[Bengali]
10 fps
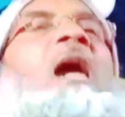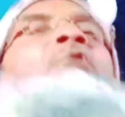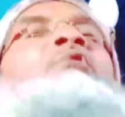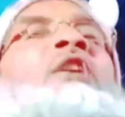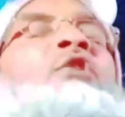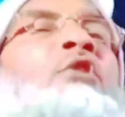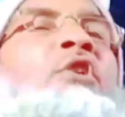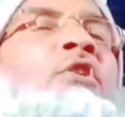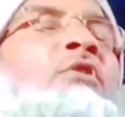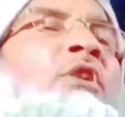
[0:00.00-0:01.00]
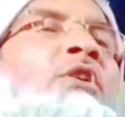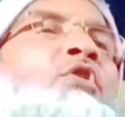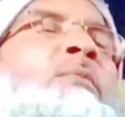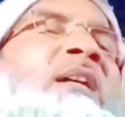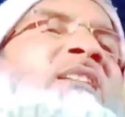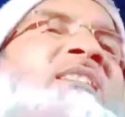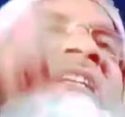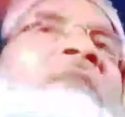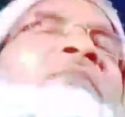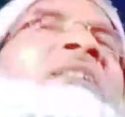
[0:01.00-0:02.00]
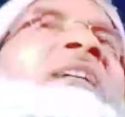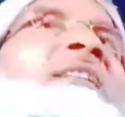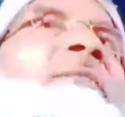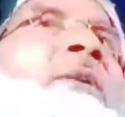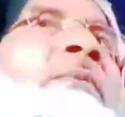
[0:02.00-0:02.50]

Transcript: আঙুলে গণ তোমার স্বামী দেখতে